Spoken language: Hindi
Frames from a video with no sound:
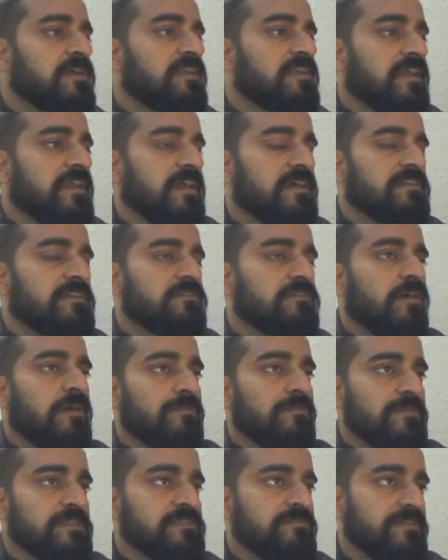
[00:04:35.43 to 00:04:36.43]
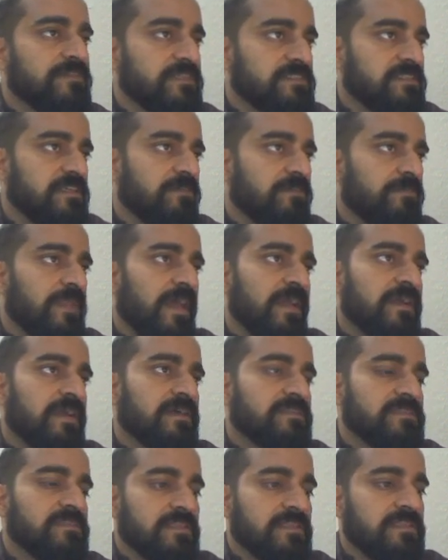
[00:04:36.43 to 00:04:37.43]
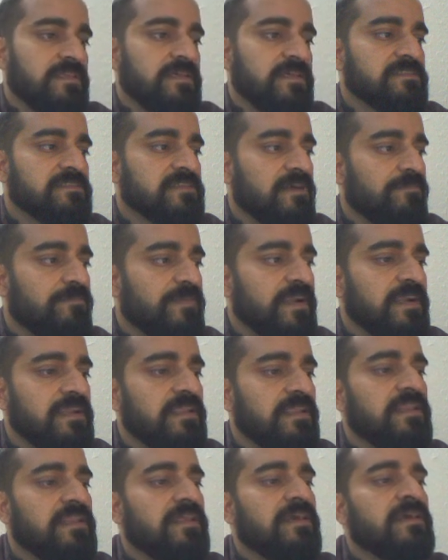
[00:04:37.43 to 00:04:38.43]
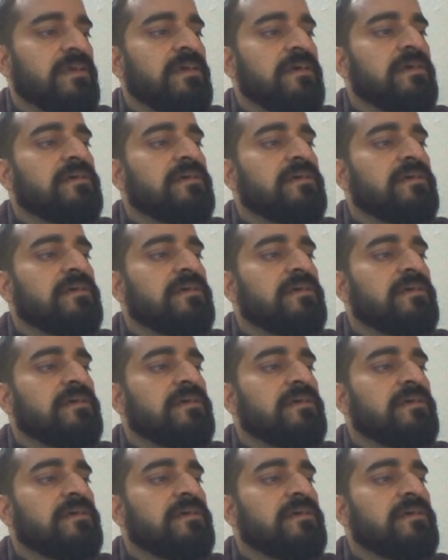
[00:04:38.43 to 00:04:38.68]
ठीक है तो आप इस वे से अप्लाई कर सकते हैं इसका प्रिंट ले लें